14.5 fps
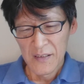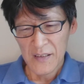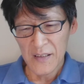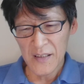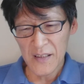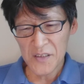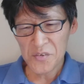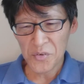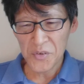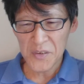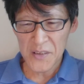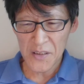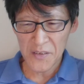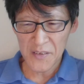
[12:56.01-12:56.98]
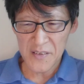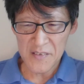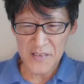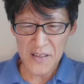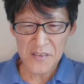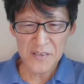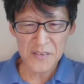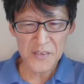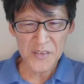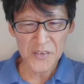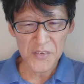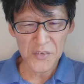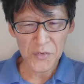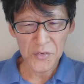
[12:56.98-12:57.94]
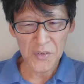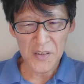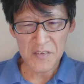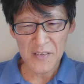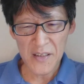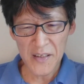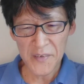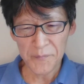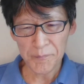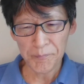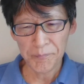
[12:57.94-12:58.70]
えー、そういったような記事ですっていうことですね。